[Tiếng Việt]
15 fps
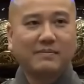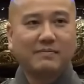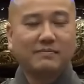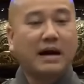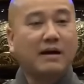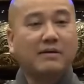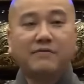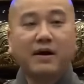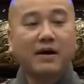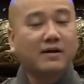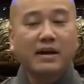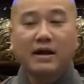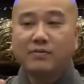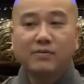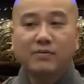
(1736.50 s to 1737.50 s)
Bàn
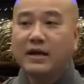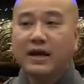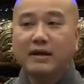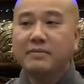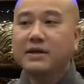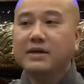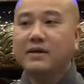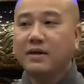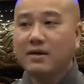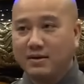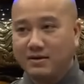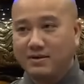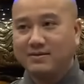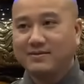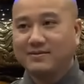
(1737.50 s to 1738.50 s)
Phật là không có để mấy cái đó.